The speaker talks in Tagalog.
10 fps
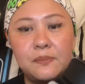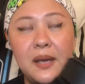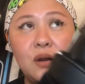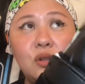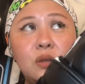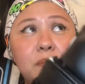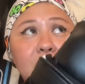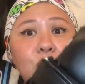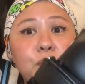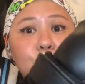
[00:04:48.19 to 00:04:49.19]
Meron,
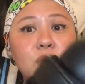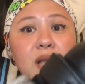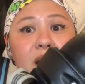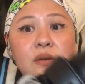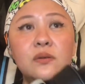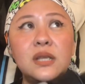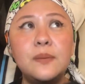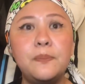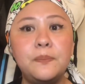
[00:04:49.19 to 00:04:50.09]
meron po tayong knee,